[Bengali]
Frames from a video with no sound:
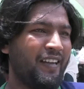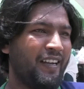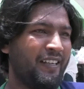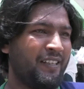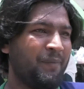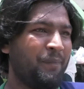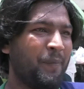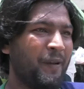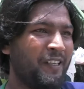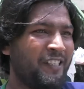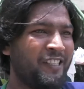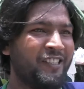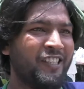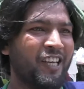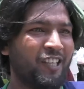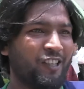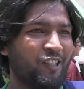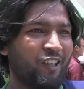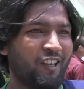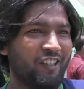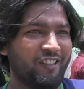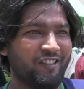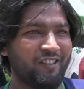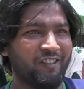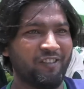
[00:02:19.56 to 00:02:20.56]
একটা প্যাসেঞ্জার
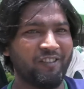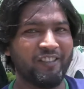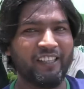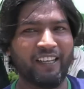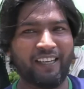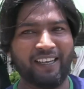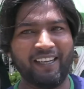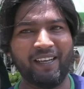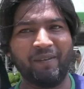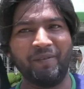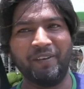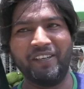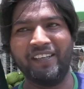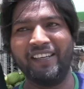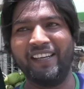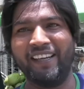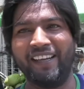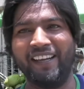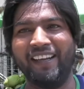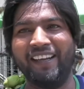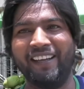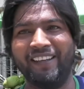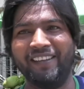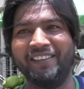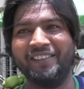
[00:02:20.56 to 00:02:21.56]
ধরার জন্য যাকে আমি
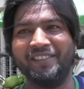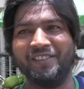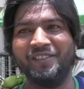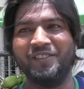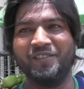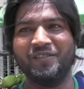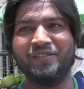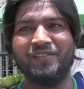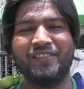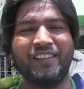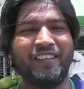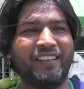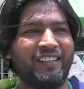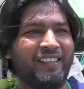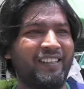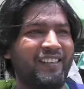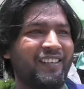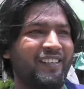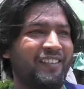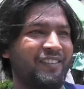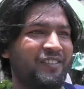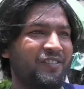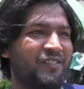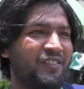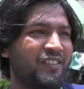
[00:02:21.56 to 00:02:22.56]
নিয়ে আর কি
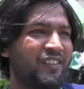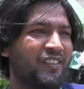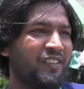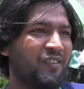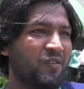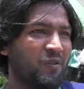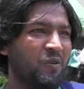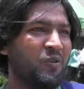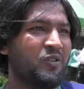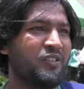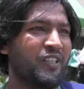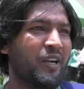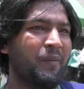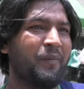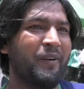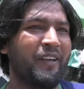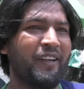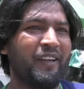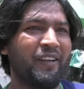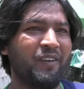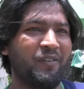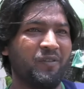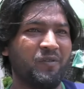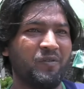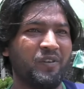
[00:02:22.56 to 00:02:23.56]
ও যাবে
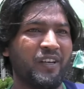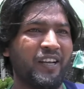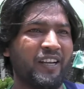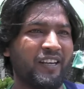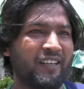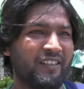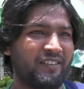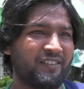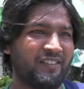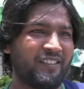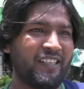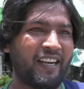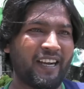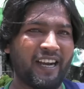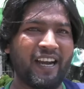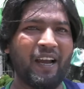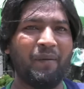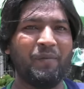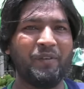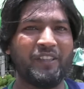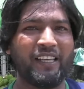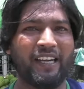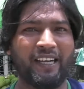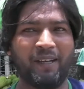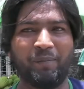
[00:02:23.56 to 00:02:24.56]
ওনার জায়গায়
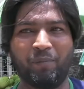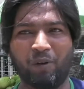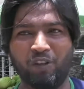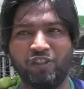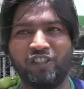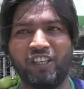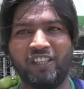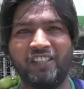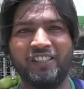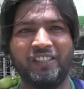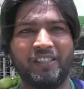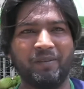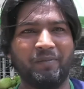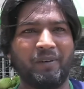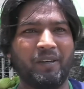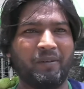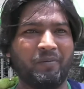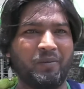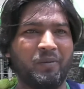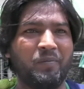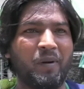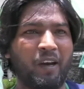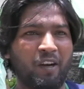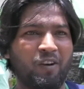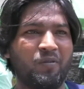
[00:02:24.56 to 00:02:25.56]
আমি তাকে পঞ্চায় দিতে
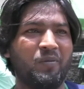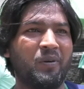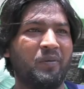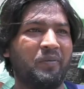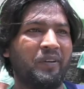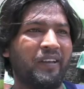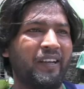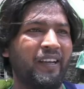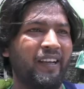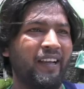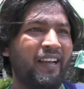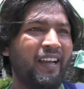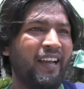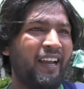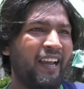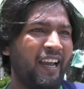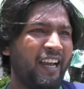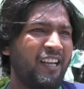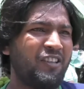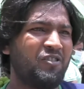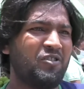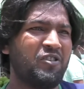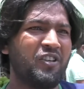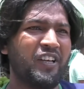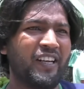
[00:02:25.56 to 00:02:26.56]
পারবো ভালোভাবে
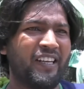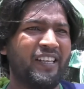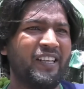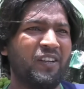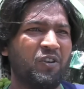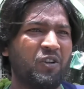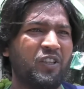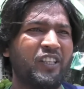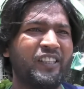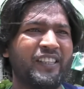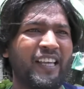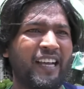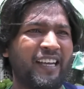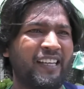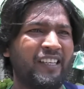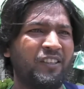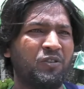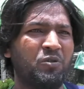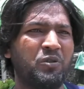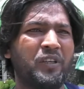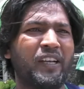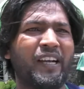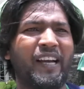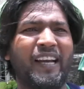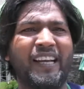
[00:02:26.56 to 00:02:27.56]
এই জন্য আর কি রোদে থাকি
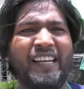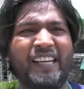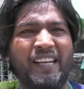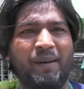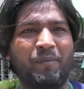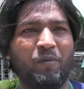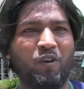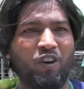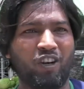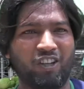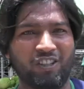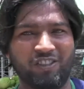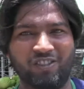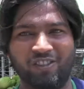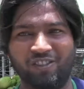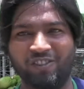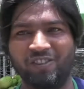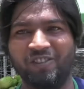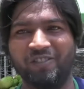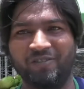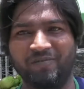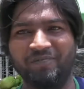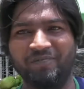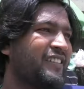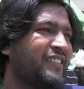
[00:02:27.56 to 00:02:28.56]
দু টাকা ইনকাম করার জন্য
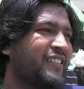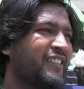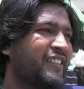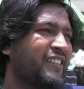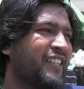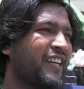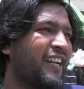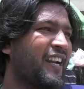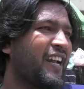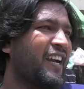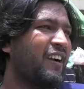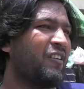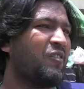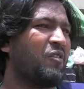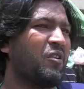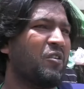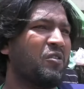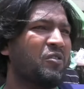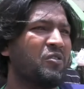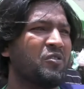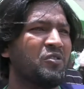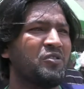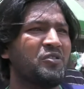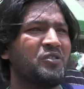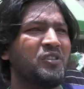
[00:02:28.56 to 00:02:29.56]
যে তারা
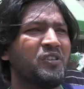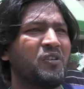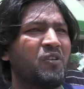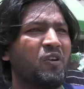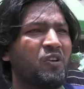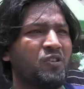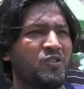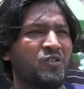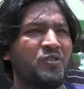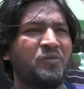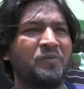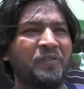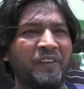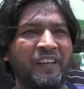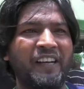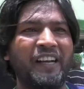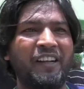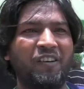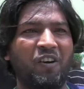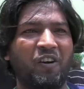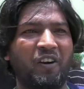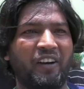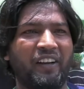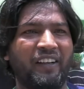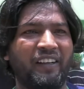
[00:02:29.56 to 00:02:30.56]
কখনো যদি কষ্ট ফিল
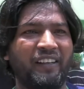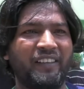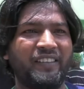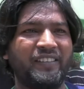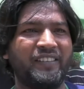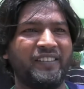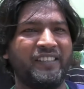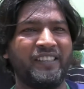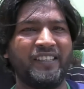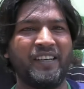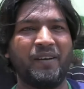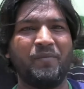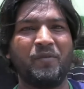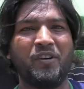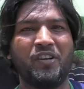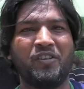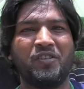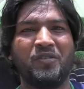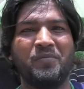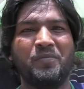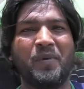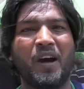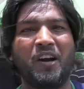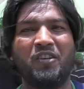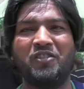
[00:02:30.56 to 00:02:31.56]
করে সেটা মনে
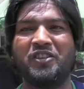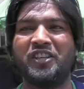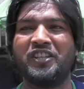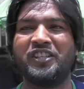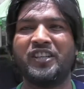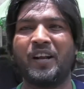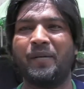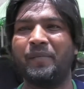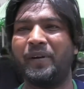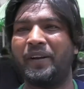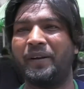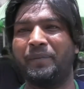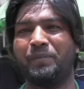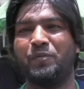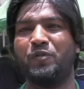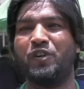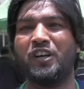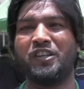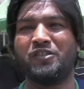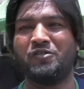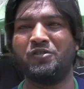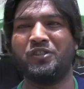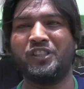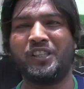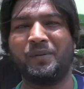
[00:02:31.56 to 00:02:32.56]
করেন মানুষের সামনে
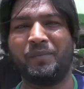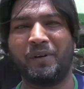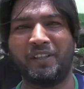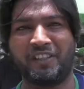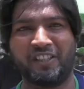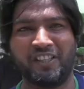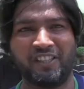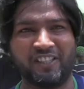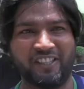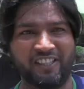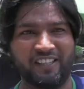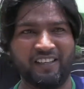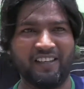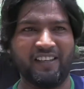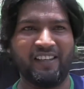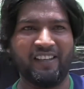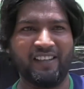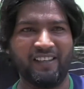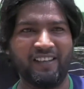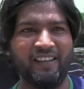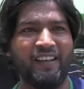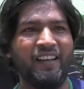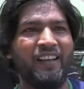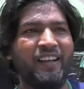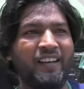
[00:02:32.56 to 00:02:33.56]
প্রকাশ করতে পারতেছে না
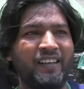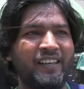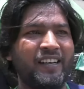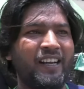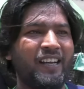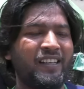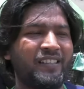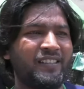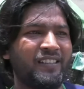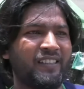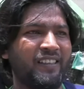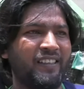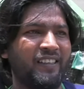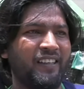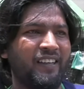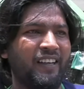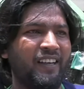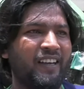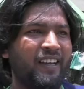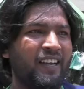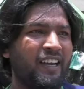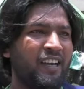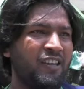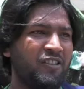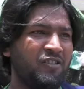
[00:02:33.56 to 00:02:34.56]
ঠিক আছে
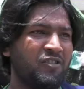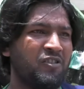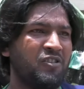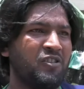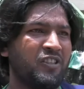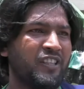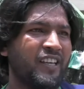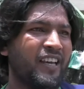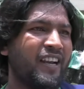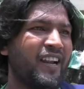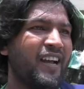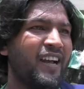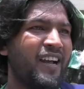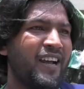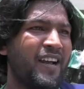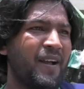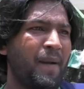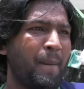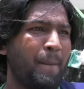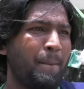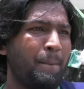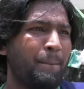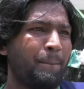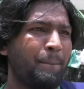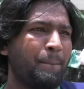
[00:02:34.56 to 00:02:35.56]
এজন্য তারা
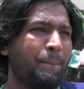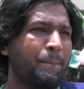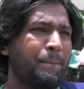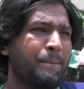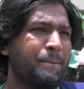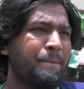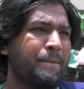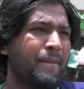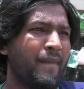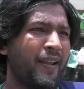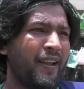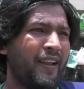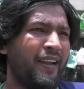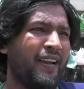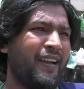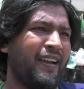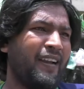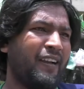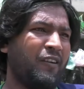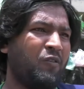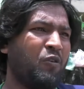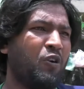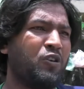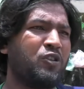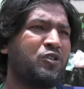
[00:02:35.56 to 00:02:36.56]

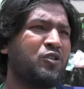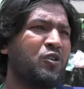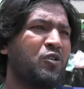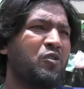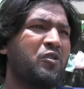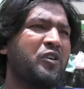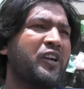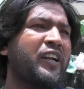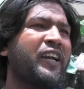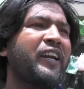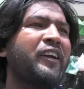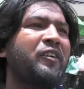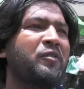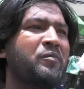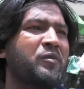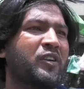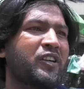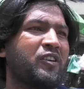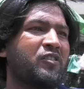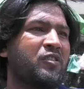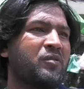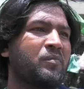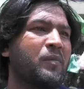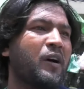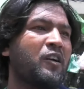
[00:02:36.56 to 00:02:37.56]
কষ্ট করেও
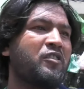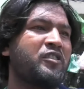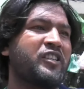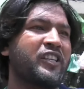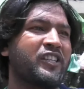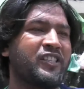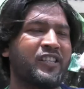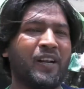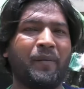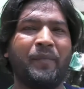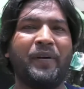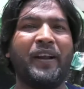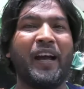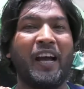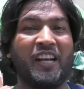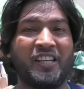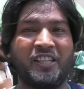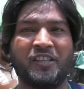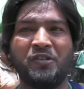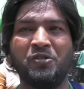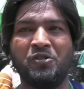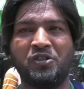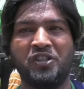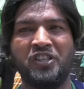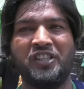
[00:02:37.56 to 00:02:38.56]
মনে করেন মানুষের সামনে
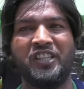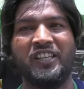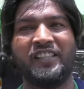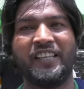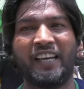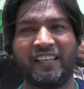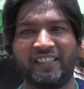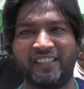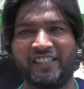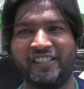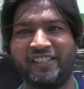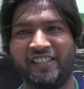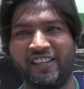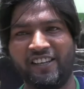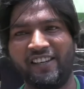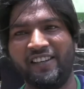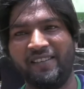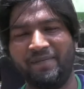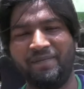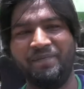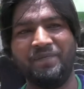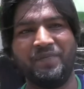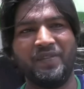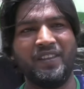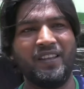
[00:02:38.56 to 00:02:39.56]
হাসি খুশিতে থাকতে চায়
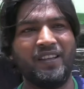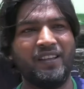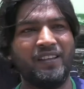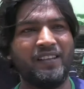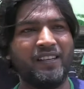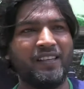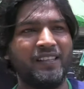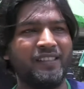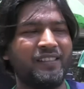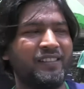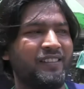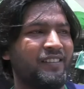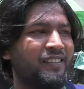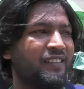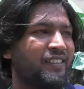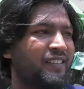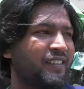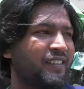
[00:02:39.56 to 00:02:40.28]
ঠিক আছে